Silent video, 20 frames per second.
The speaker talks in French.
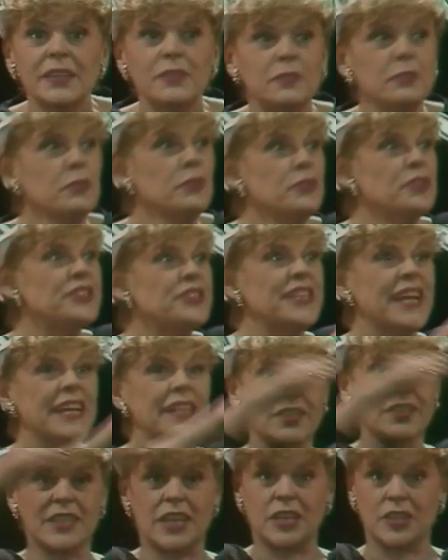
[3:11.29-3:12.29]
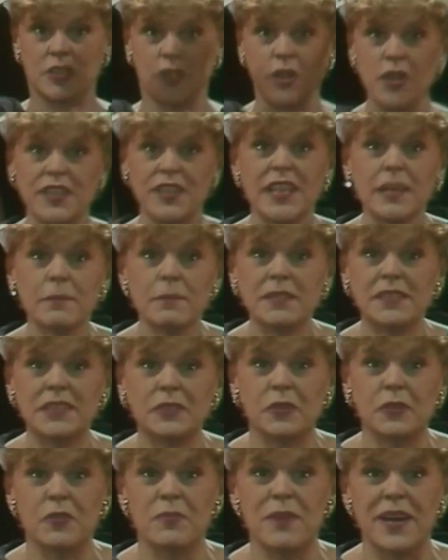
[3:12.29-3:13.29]
Tout ça dans un joli sac
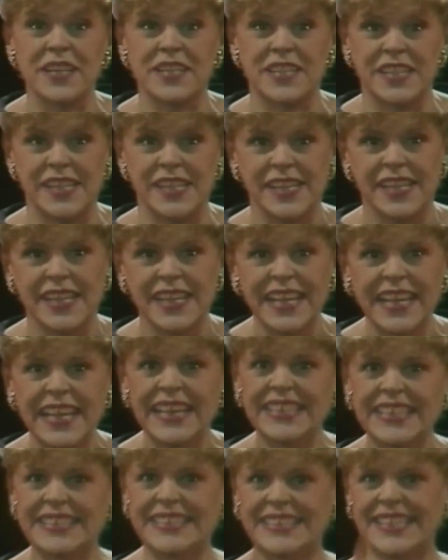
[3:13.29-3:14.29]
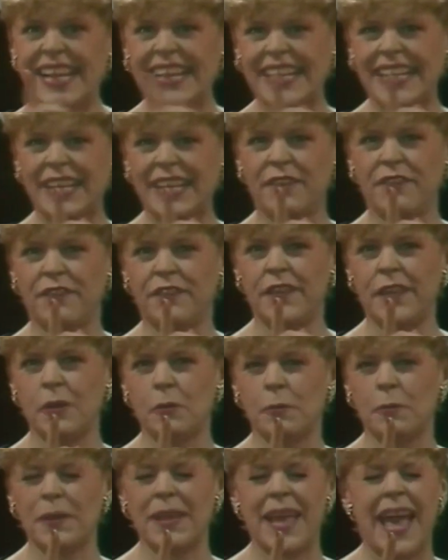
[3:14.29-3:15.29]
classique au marché, sacrifié
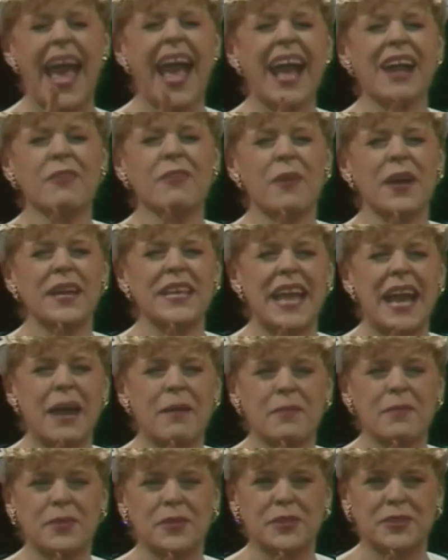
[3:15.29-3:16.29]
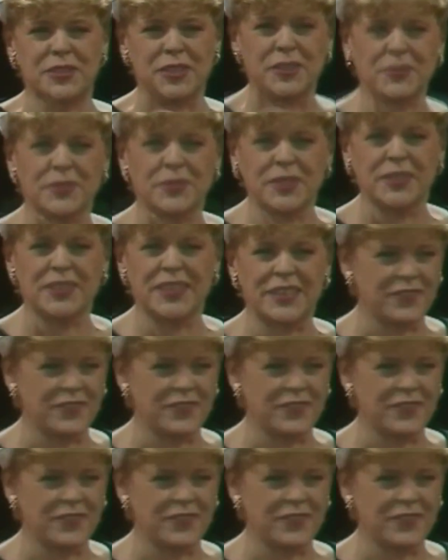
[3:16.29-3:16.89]
au prix incroyable de 164